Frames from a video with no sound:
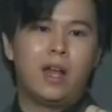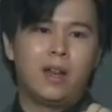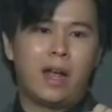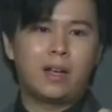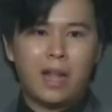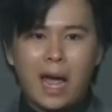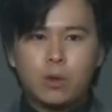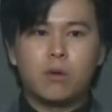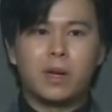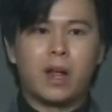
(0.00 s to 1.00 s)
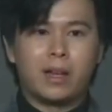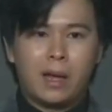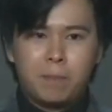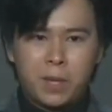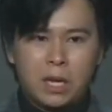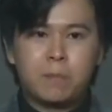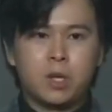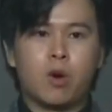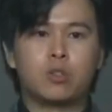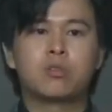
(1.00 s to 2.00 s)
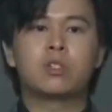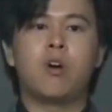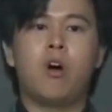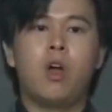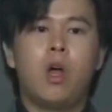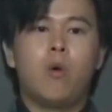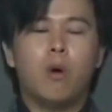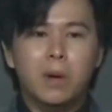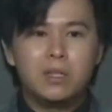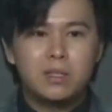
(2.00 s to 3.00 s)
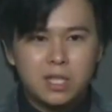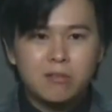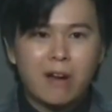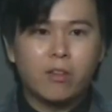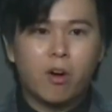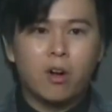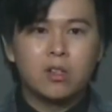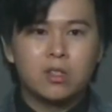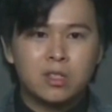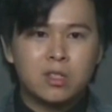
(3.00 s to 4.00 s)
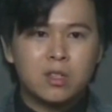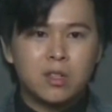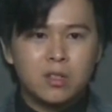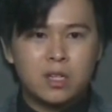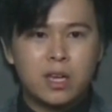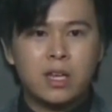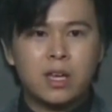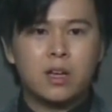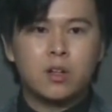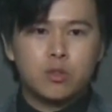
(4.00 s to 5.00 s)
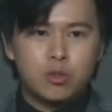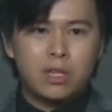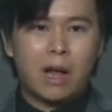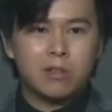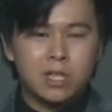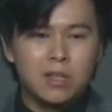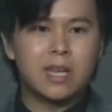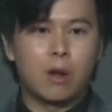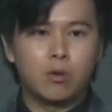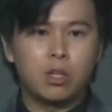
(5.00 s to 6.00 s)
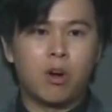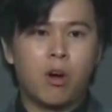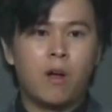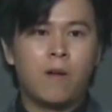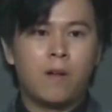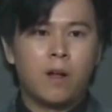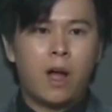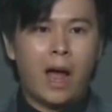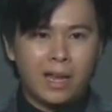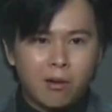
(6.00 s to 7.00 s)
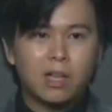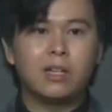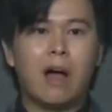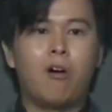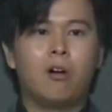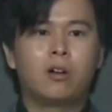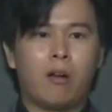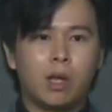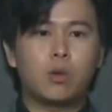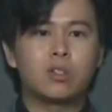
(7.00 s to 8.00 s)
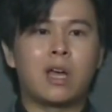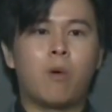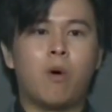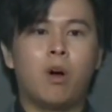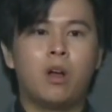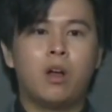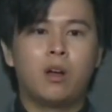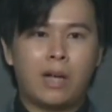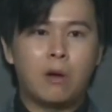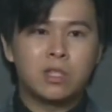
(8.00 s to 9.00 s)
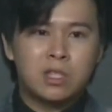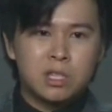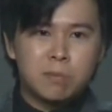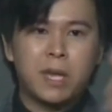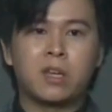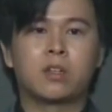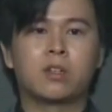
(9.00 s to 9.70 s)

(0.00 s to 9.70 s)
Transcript: 来跟爱多美啊来比一比哦，就是哦，我们竟然哦是这一个最高成长率的哦，还要更高，高到多少哦？高四倍，